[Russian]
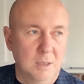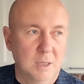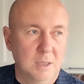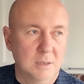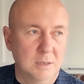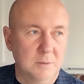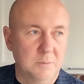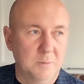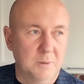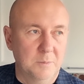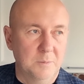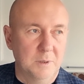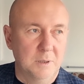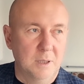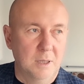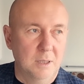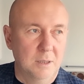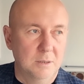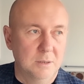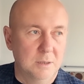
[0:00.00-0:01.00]
Я
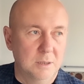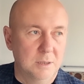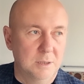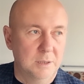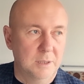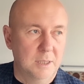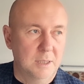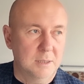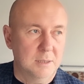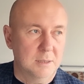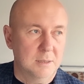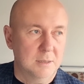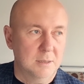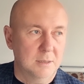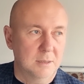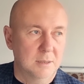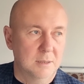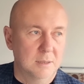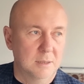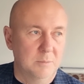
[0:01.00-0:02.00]
вспоминаю сейчас
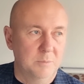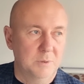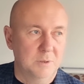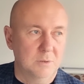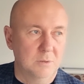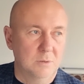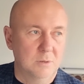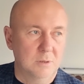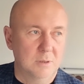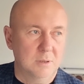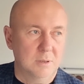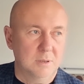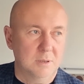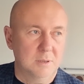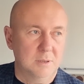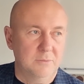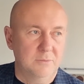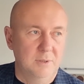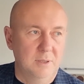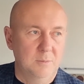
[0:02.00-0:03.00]
эпизод
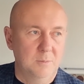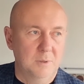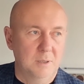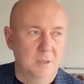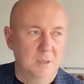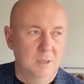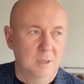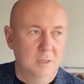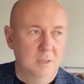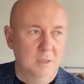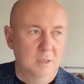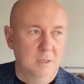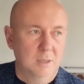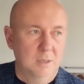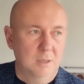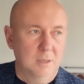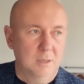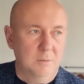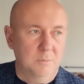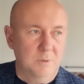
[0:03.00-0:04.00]
из фильма –
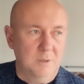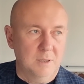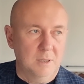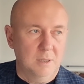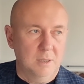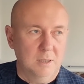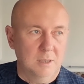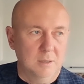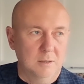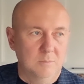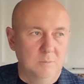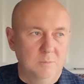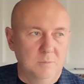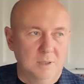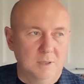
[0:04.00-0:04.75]
про